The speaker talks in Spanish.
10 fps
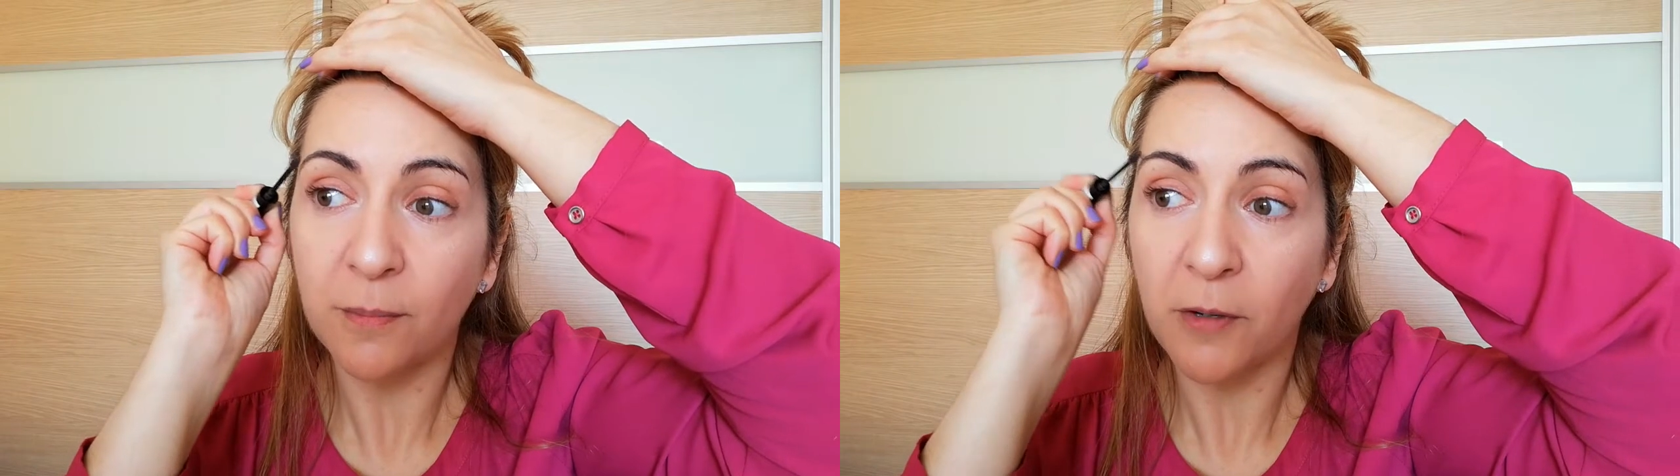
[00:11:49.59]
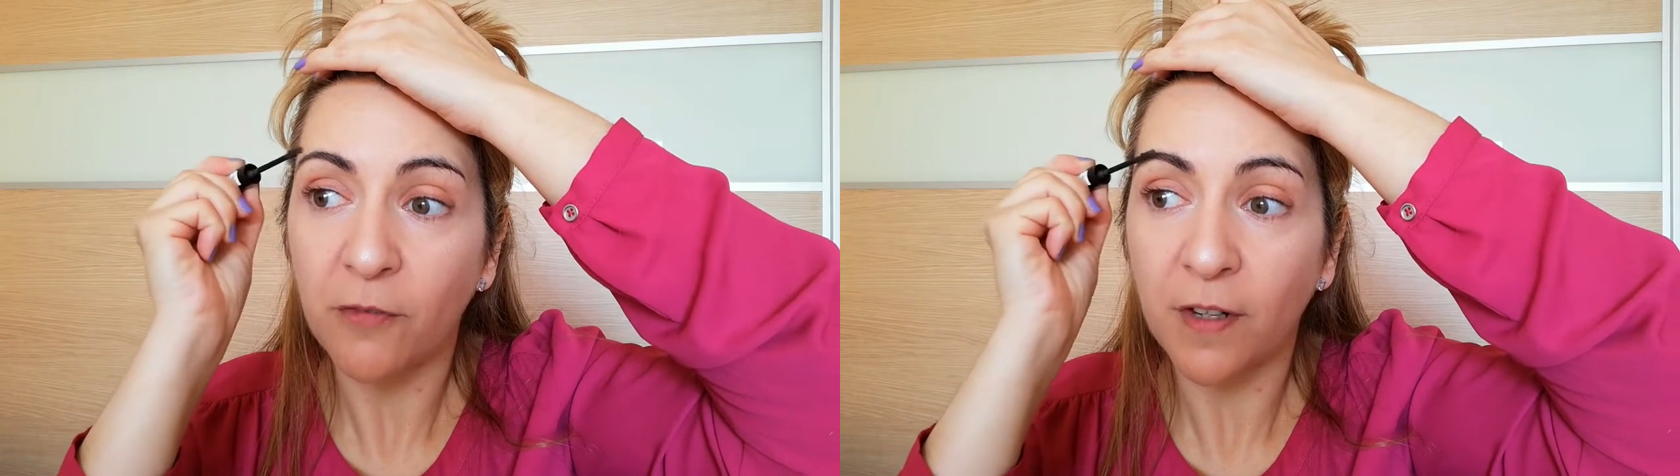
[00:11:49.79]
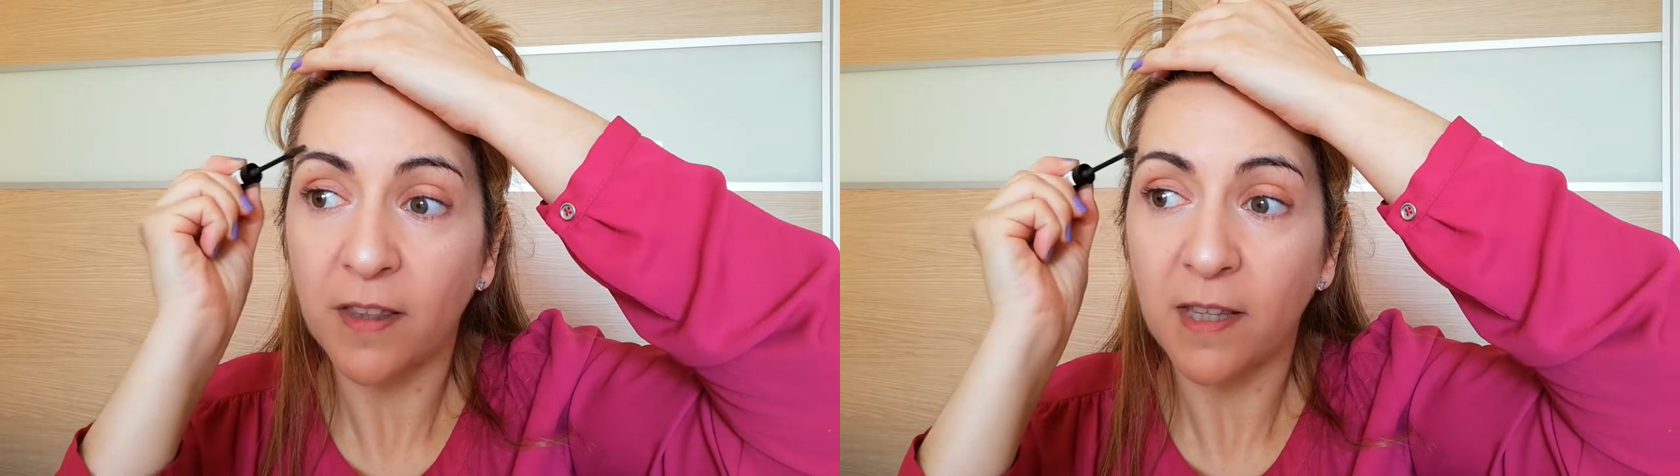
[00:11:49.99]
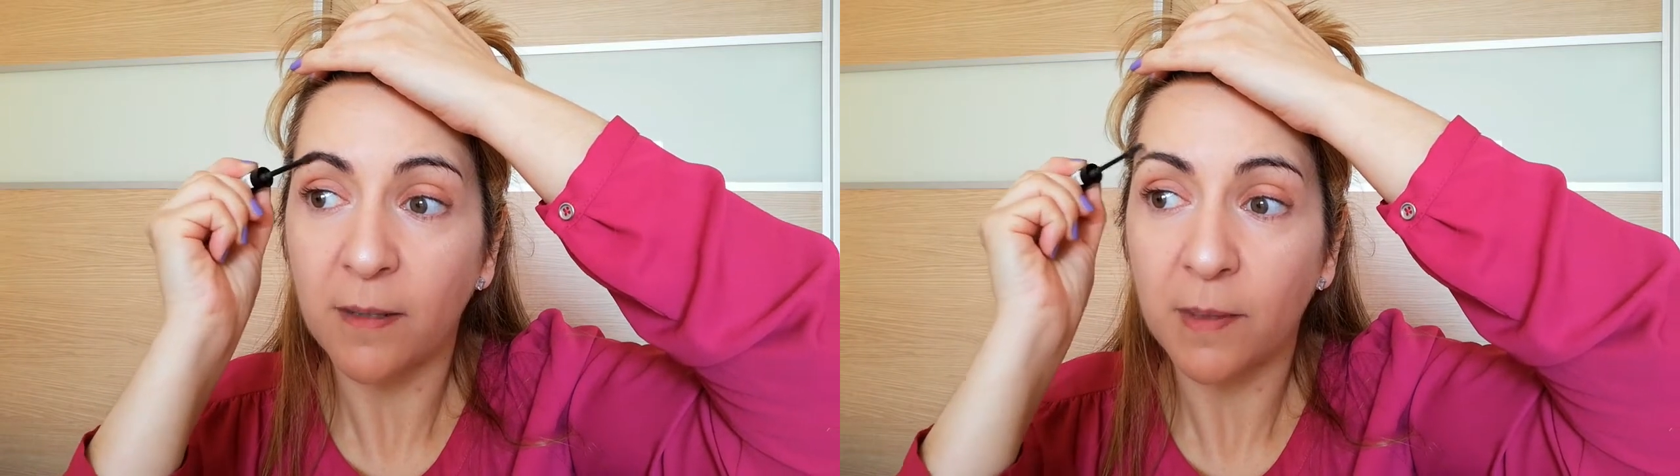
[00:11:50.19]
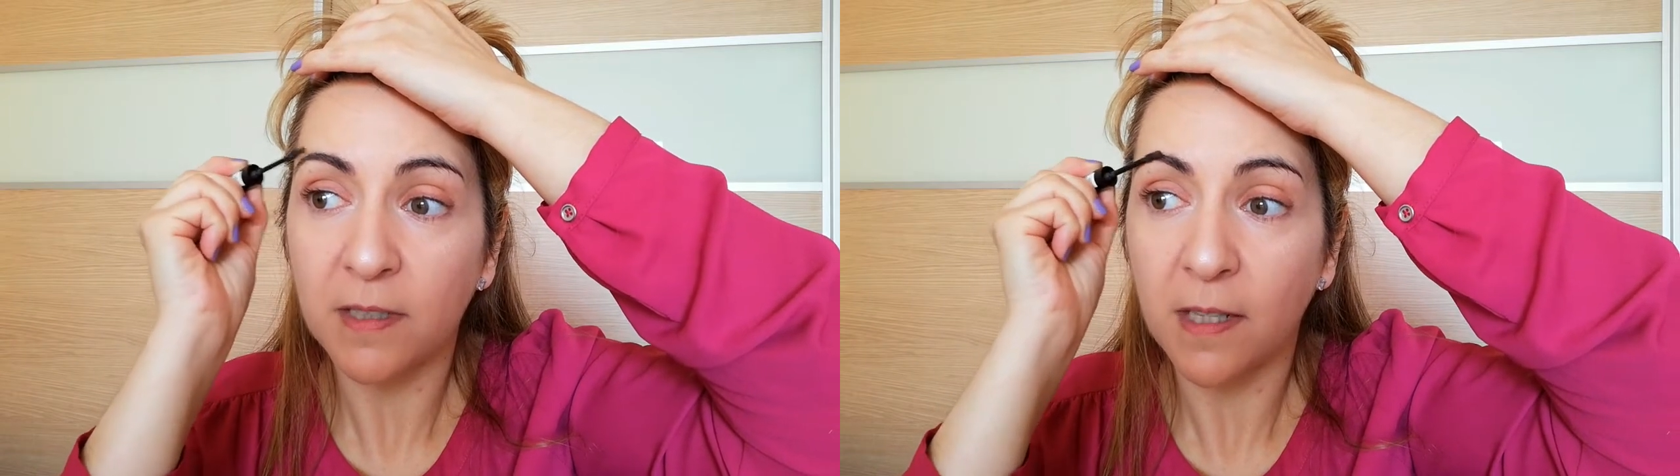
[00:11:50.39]
me ofrece
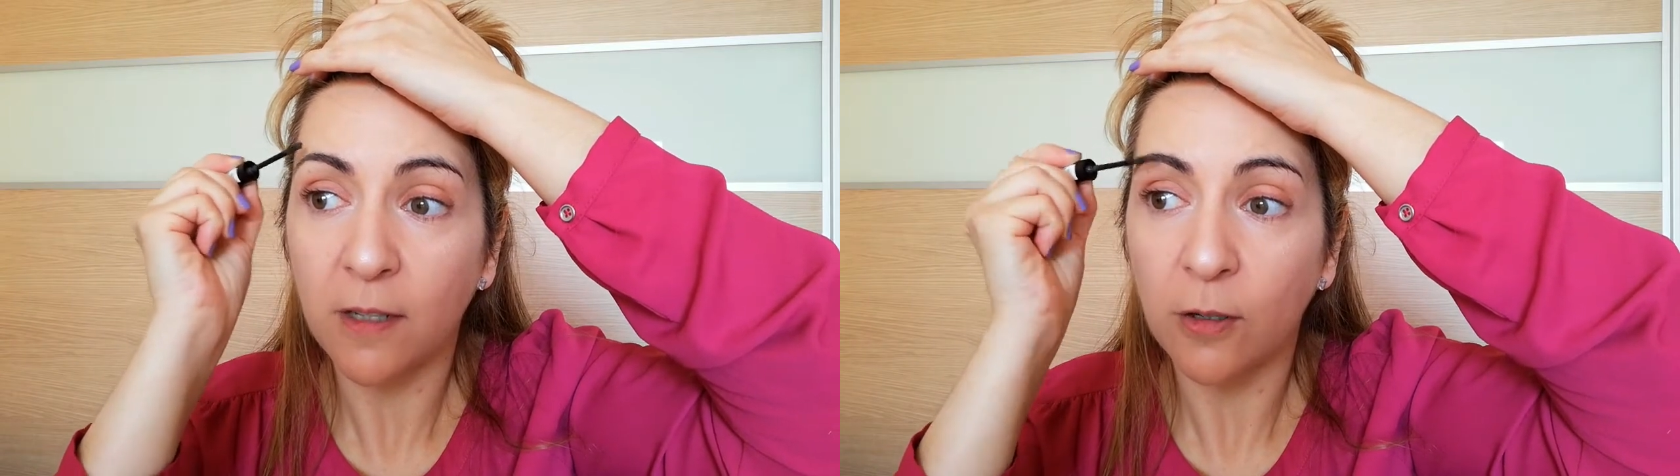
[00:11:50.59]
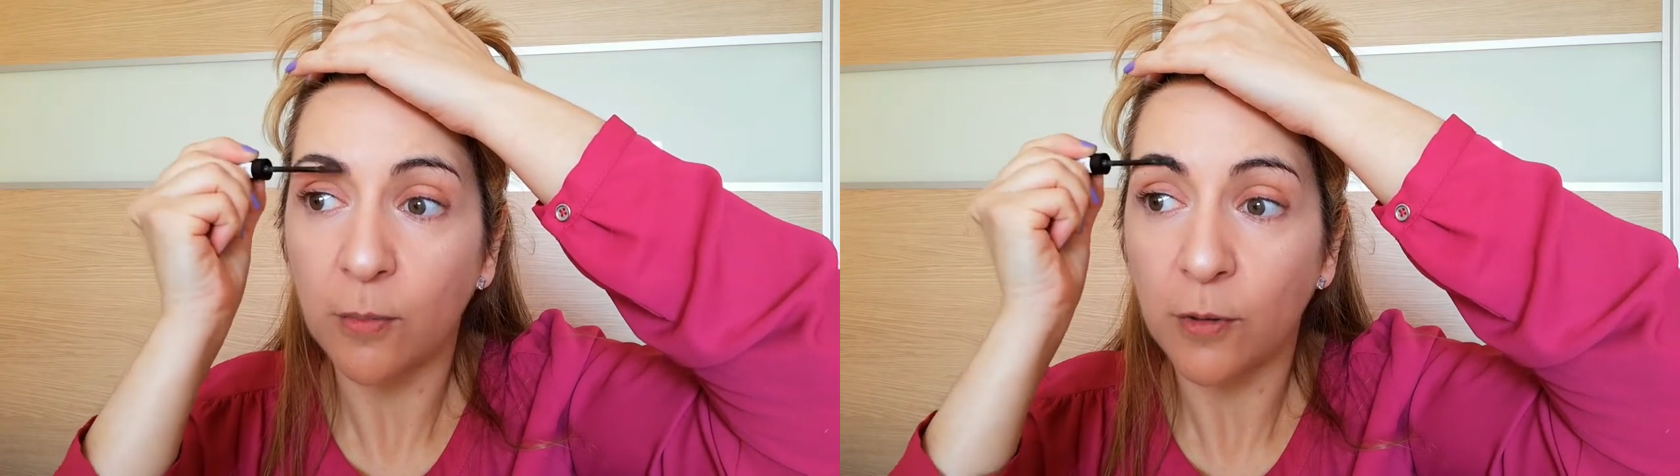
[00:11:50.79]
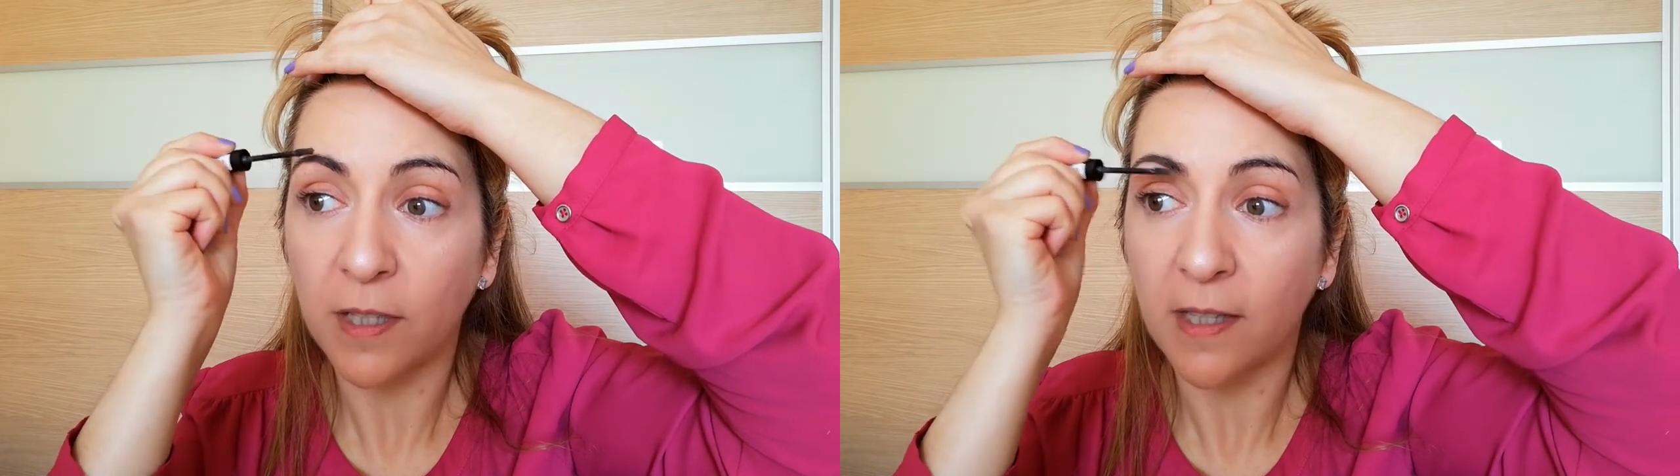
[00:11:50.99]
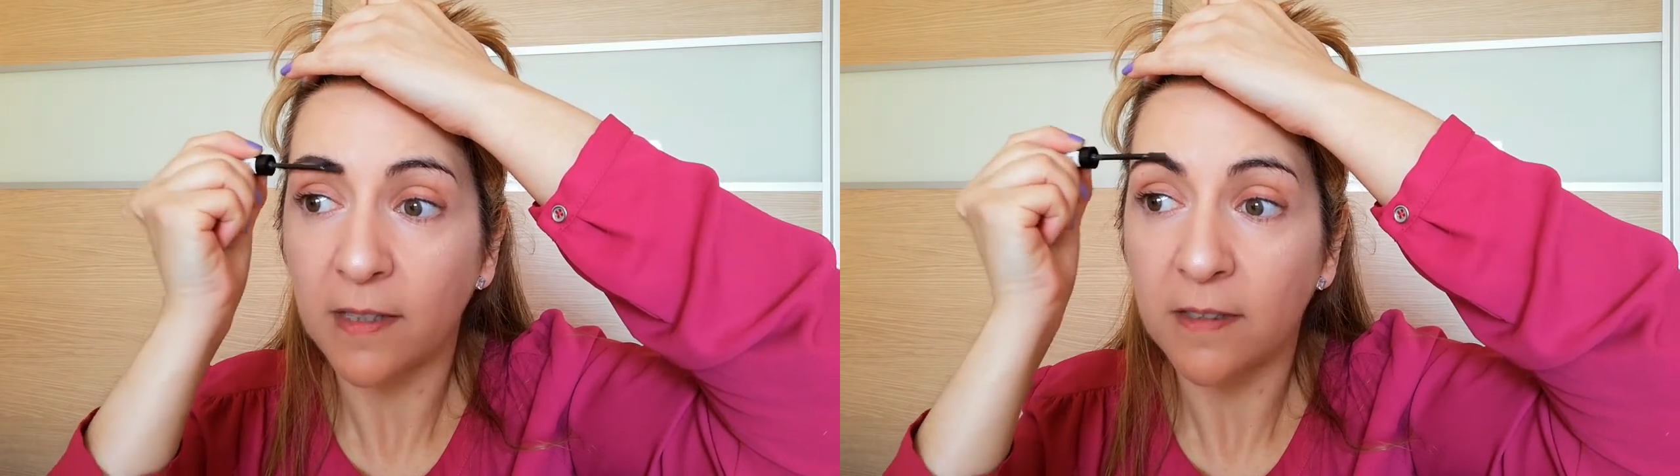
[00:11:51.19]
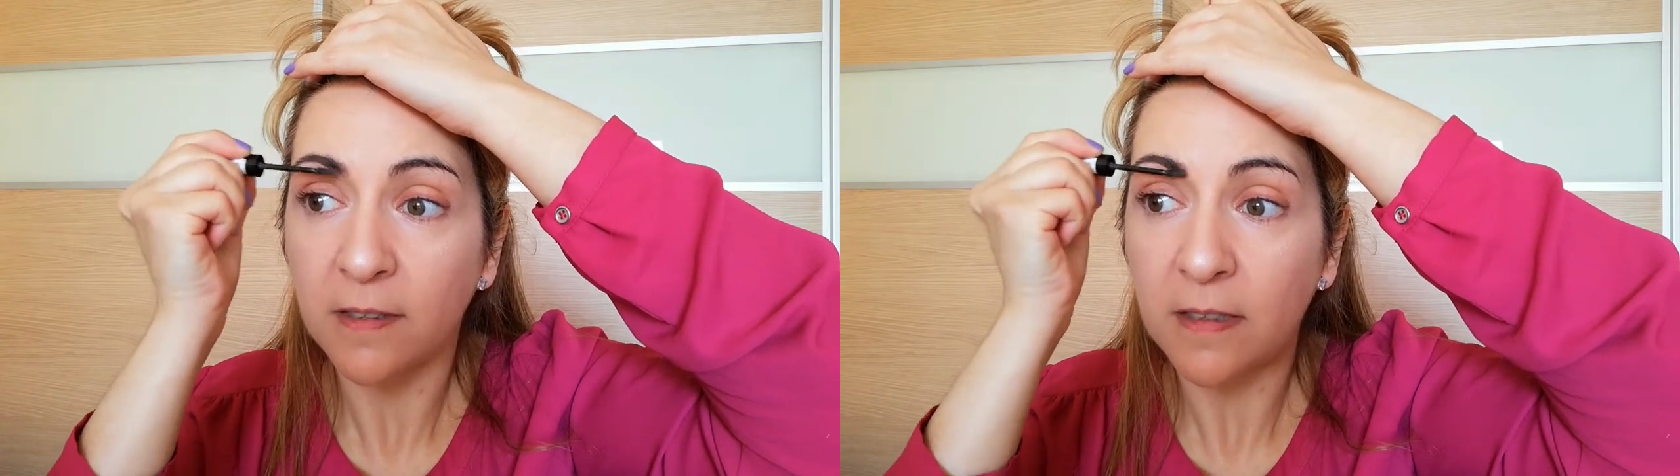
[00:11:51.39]
demasiada comodidad.